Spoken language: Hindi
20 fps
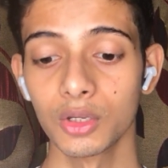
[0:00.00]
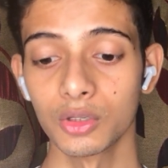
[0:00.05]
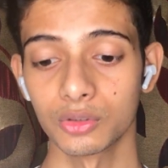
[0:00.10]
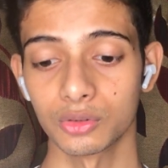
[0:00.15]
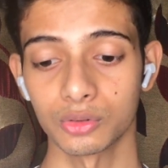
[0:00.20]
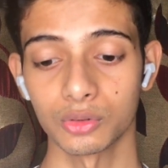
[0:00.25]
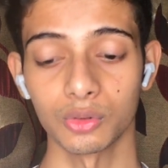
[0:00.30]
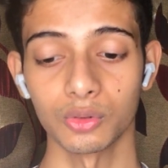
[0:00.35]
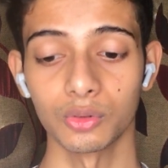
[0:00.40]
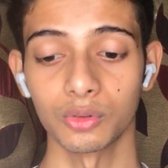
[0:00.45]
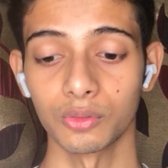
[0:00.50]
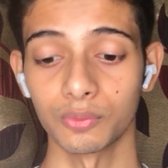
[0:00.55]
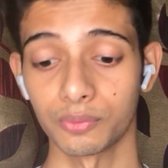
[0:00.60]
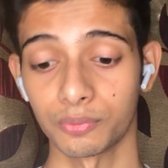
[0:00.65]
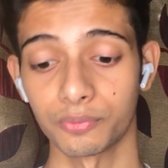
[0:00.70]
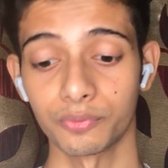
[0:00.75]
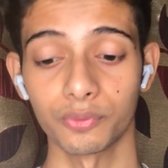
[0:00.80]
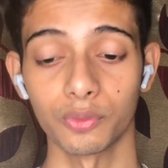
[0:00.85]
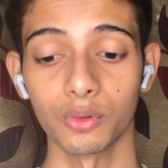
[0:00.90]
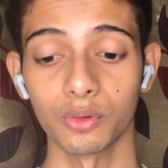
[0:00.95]
सो
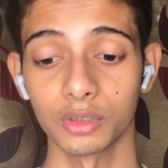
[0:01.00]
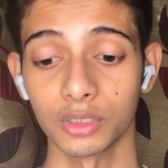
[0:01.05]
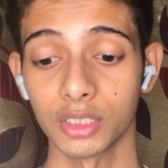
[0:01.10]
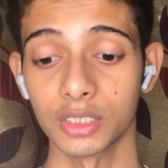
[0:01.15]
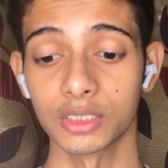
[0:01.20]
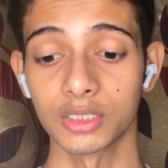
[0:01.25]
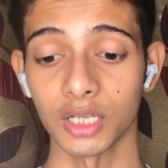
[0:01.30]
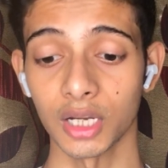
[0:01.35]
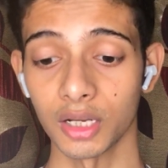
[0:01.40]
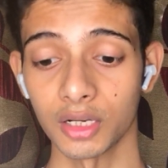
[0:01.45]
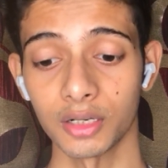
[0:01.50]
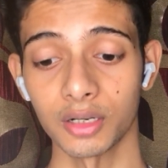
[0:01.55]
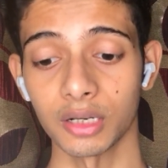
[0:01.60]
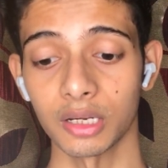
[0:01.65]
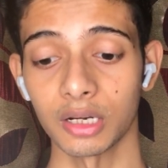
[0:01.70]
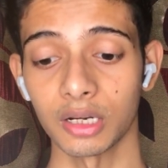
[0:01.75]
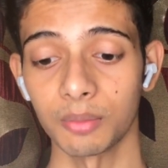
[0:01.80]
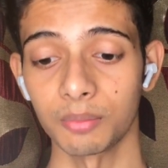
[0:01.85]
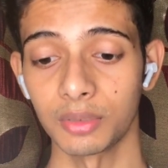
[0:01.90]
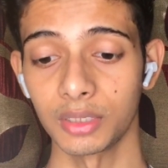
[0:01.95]
so, फो ये चार
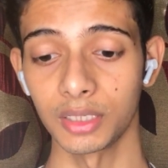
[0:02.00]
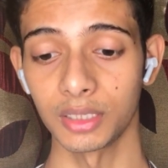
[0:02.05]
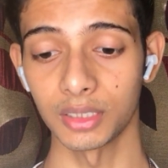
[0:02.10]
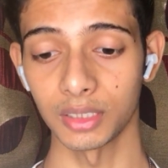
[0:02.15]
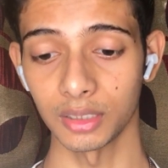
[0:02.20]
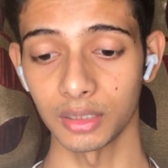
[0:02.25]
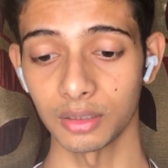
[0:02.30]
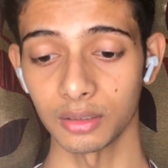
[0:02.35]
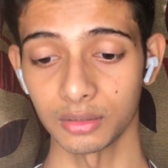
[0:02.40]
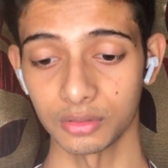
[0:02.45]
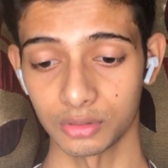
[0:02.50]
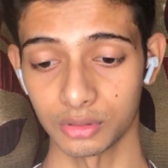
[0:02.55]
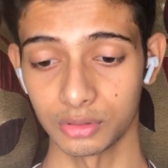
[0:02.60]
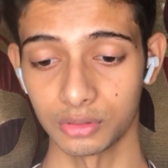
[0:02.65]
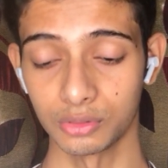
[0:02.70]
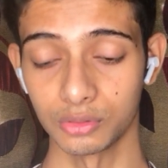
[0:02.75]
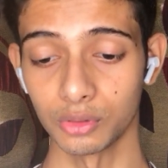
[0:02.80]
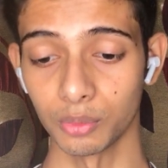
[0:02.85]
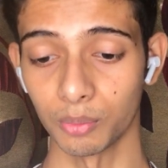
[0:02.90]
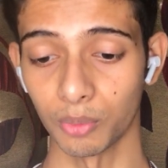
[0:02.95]
ट्रायल अपडेट हैं
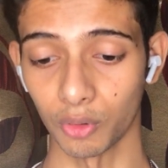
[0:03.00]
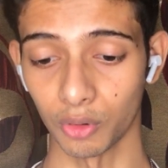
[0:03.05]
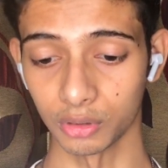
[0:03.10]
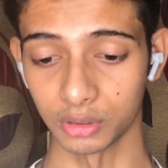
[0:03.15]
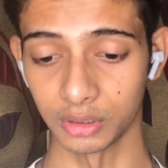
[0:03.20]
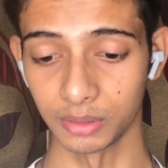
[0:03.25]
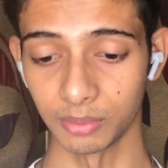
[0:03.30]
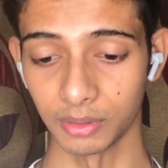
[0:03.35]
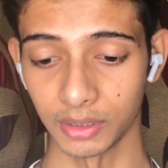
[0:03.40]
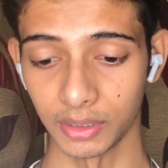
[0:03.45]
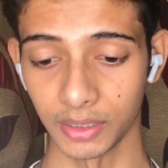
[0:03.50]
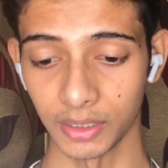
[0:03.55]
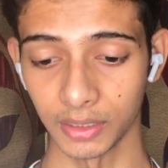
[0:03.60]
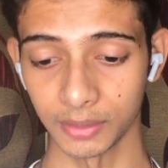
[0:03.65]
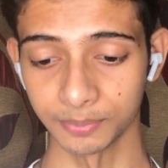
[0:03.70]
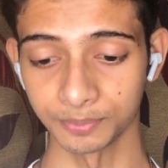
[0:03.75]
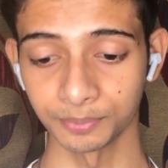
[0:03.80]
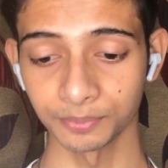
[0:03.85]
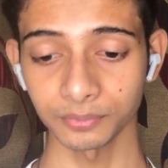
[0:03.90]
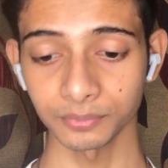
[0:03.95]
जो बहुत ही बढ़िया है